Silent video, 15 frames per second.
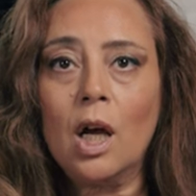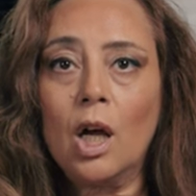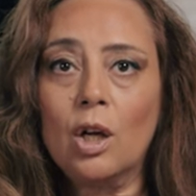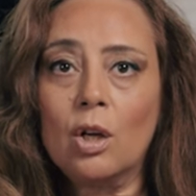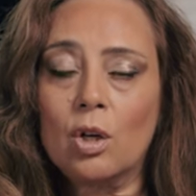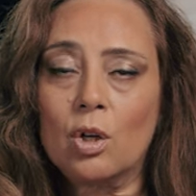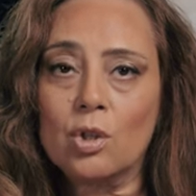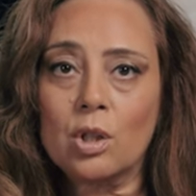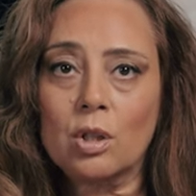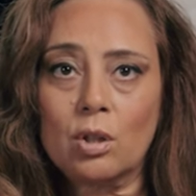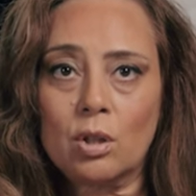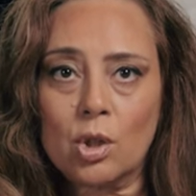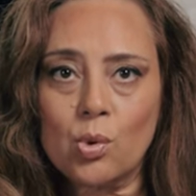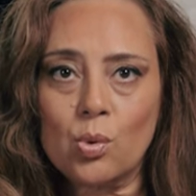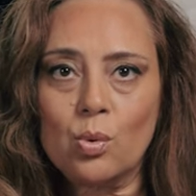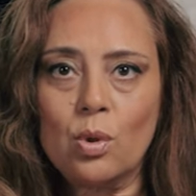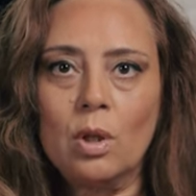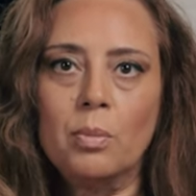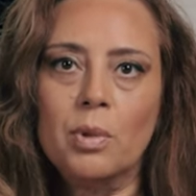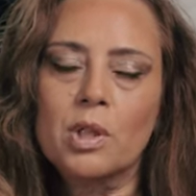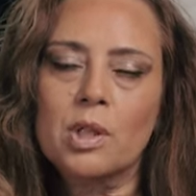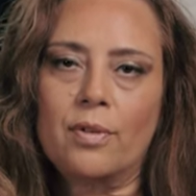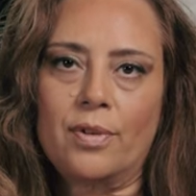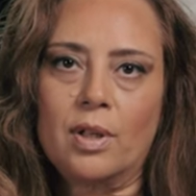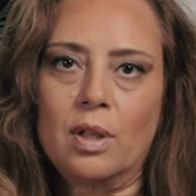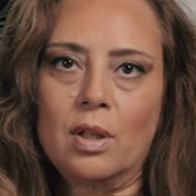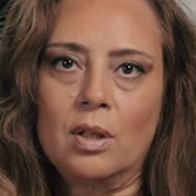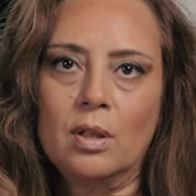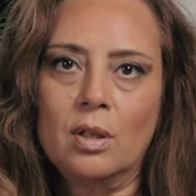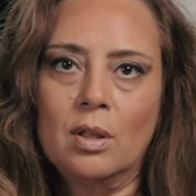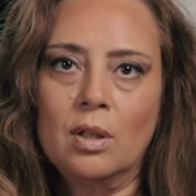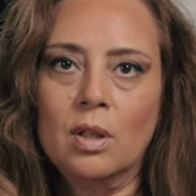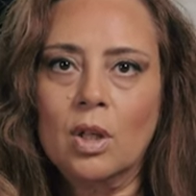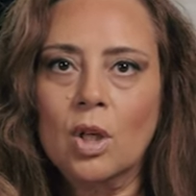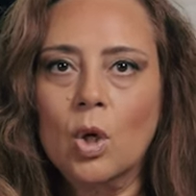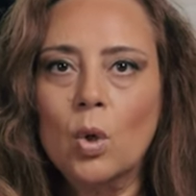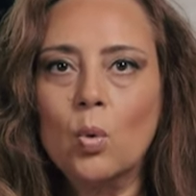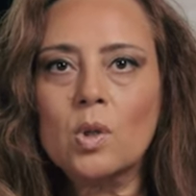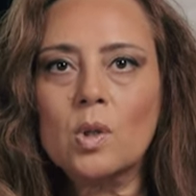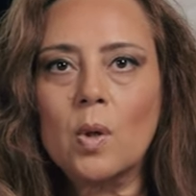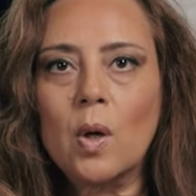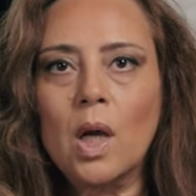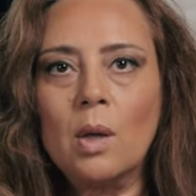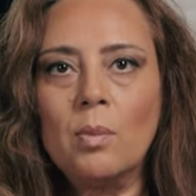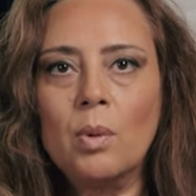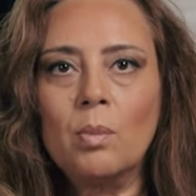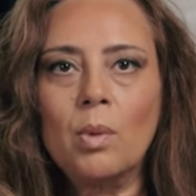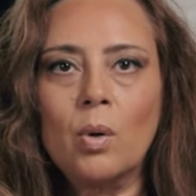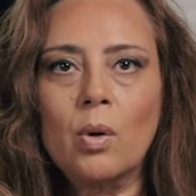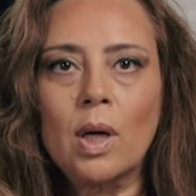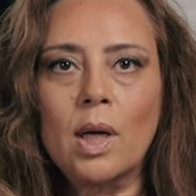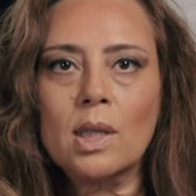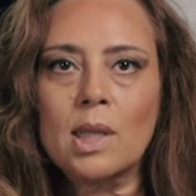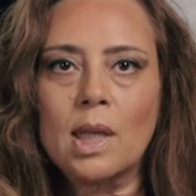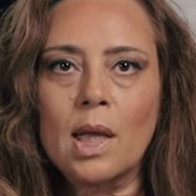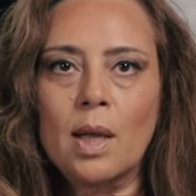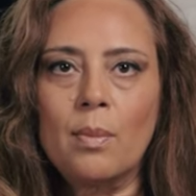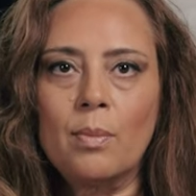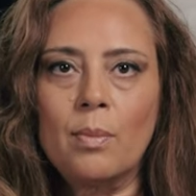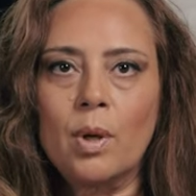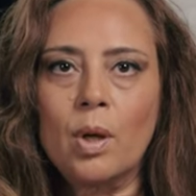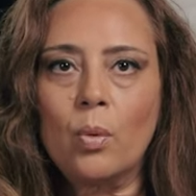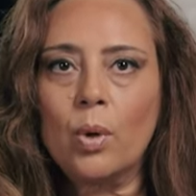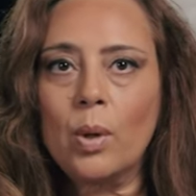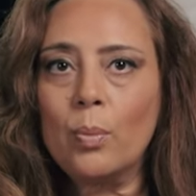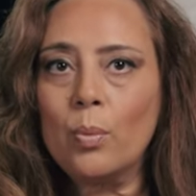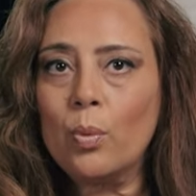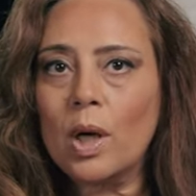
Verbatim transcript: حراسة الرسول من صفية والسؤال من موقع إسلام ويب